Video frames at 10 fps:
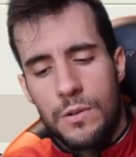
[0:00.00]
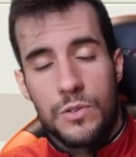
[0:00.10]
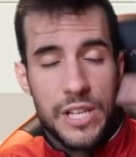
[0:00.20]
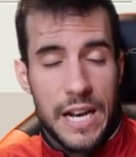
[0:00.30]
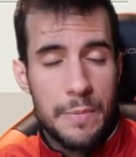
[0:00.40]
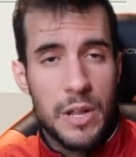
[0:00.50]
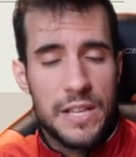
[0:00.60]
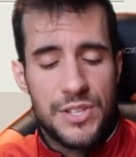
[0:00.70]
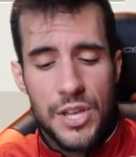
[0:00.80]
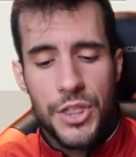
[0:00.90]
o sea, libro
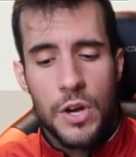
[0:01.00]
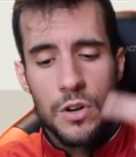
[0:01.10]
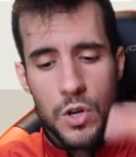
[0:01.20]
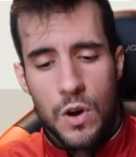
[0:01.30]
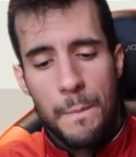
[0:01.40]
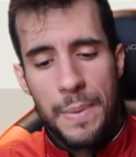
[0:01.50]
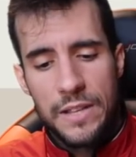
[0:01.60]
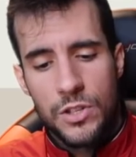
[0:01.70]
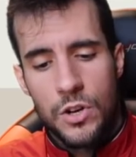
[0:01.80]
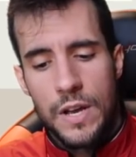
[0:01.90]
de hechizo, lo
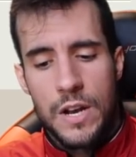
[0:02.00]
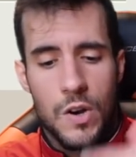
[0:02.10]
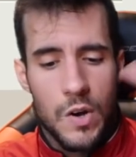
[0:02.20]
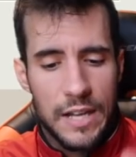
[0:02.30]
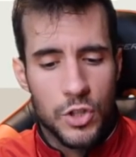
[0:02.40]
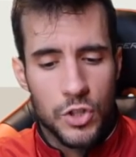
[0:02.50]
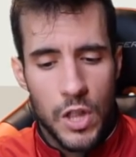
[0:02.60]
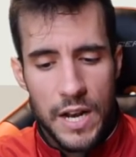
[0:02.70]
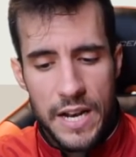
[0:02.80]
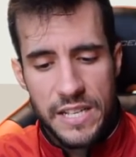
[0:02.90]
completo y luego gasto
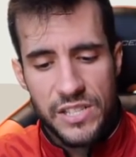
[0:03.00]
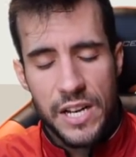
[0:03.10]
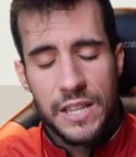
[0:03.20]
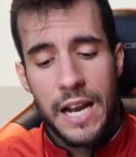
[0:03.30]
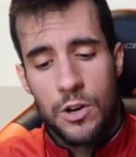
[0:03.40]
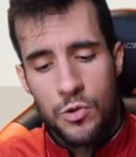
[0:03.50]
todo el elixir de la